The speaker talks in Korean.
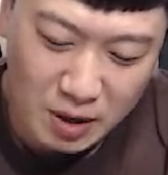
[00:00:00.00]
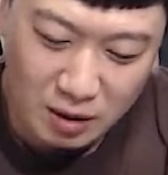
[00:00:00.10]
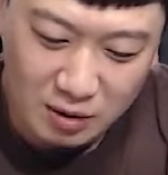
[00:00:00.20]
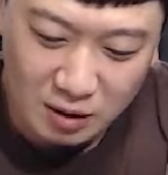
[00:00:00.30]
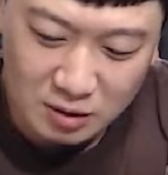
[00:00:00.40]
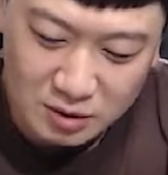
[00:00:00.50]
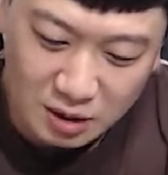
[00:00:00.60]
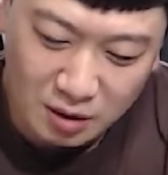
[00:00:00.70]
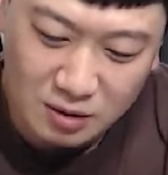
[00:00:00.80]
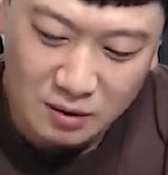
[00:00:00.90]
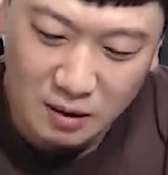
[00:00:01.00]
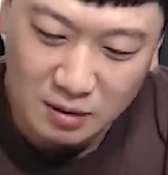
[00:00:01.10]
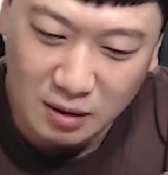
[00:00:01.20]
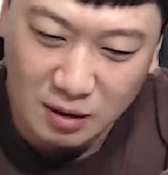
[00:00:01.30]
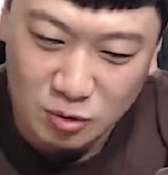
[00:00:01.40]
하길래 그 잠깐
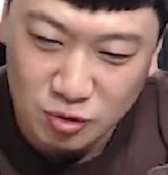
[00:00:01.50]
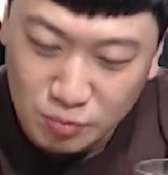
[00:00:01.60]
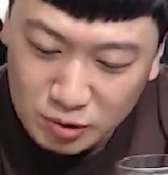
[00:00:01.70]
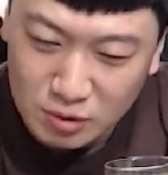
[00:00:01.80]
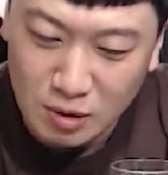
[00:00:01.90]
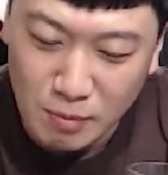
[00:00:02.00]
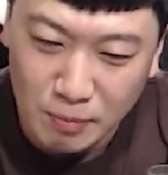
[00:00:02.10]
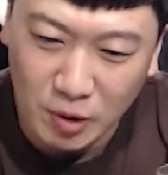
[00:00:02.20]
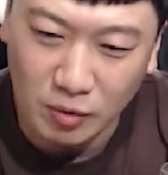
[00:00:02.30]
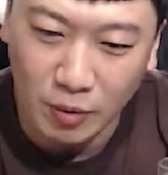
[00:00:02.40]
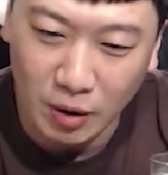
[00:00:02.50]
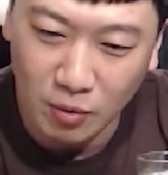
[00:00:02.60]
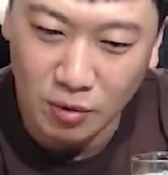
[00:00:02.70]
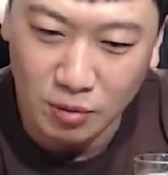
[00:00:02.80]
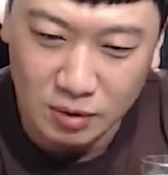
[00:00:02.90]
들어갔다가 술 먹는 것만 봐도 와
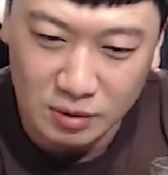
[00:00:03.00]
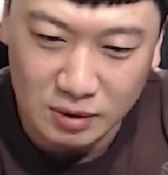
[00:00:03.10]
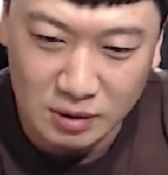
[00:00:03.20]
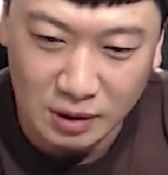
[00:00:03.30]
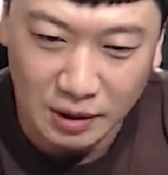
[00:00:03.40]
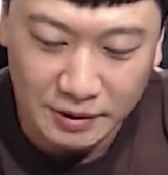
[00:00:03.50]
올라올 것 같은데